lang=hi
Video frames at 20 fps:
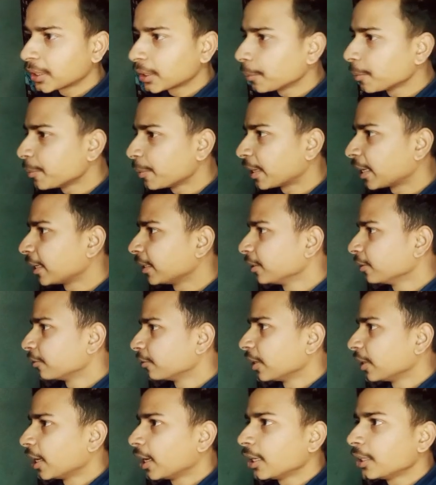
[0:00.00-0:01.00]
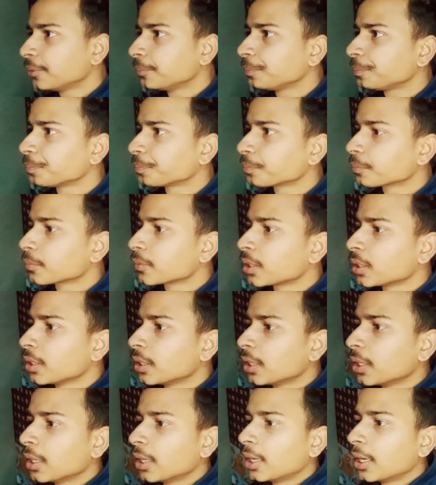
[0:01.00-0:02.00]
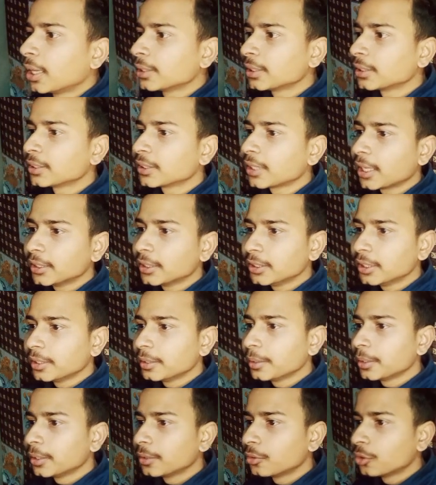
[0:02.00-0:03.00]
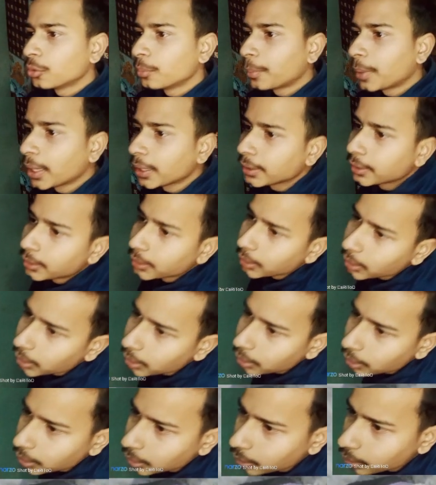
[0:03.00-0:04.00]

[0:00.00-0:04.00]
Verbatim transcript: मातम ही मनाएंगे फिलहाल अच्छा तो शायद ये वो माइकल